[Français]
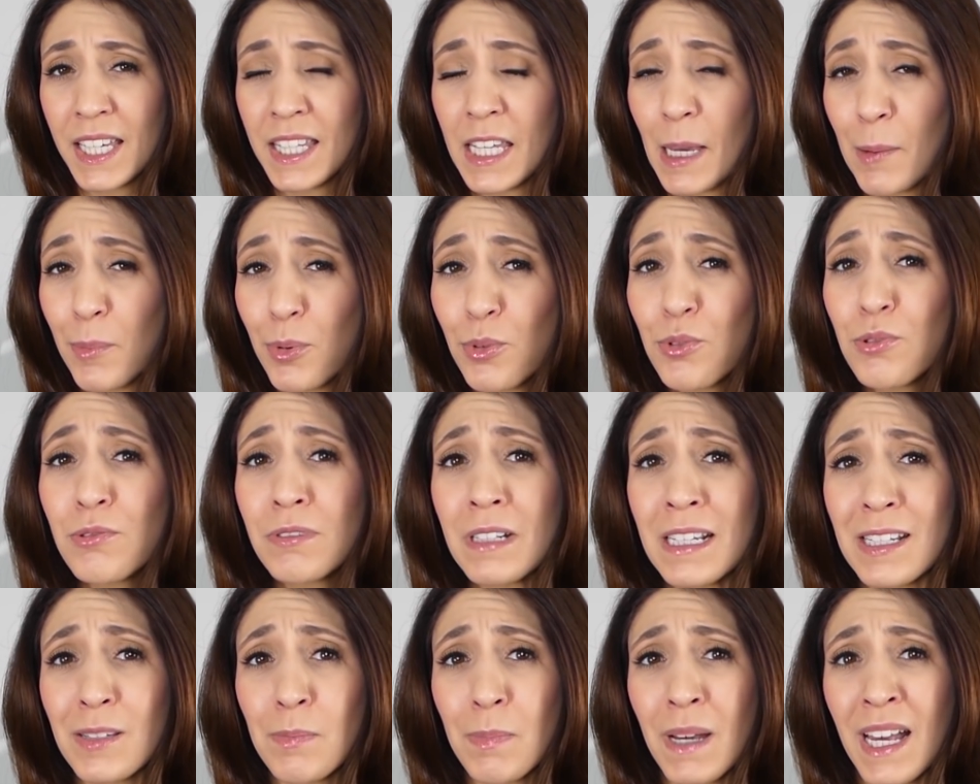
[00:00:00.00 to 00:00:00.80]
Il y a
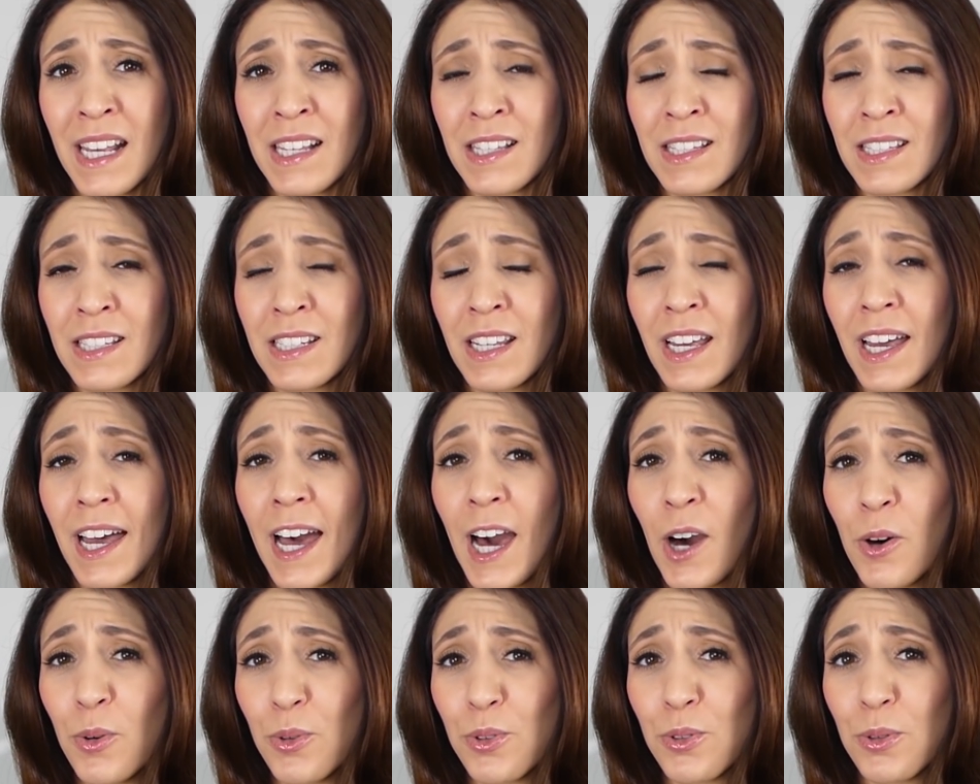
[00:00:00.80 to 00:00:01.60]
beaucoup d'espace
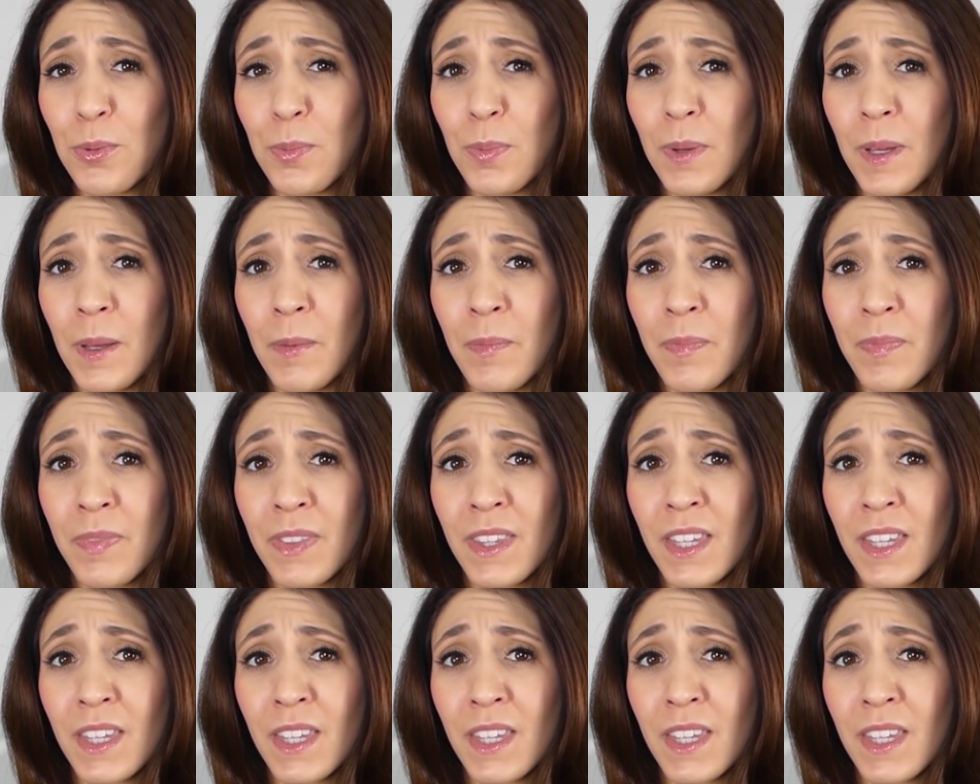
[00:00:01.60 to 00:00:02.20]
à occuper.